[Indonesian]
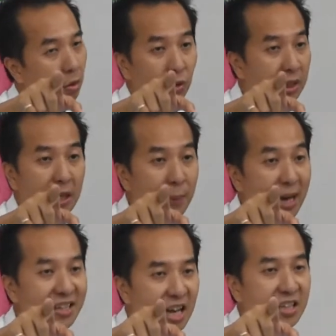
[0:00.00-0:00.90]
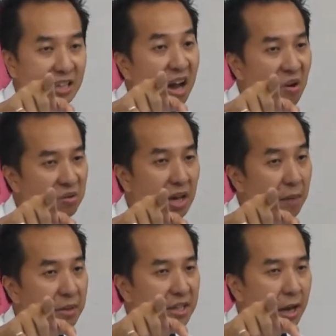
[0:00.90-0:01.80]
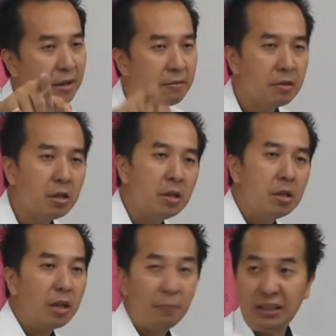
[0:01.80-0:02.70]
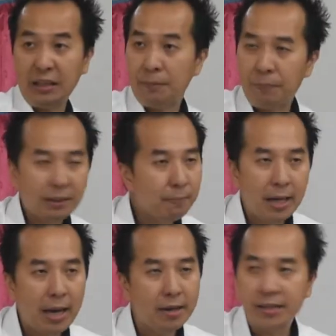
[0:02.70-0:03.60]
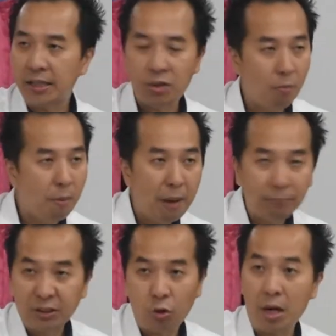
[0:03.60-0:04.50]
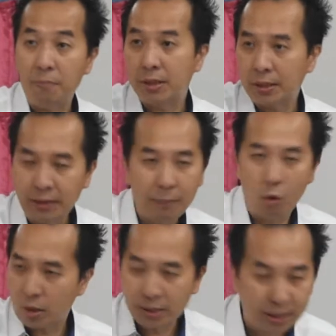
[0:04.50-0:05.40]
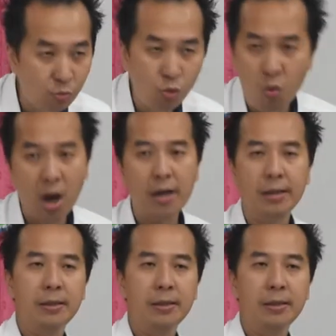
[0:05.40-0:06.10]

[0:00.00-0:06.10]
Di GPSK saya tahu saya nggak bisa. Tapi di tempat tempat lain saya selalu membaptis orang, merendam orang semua.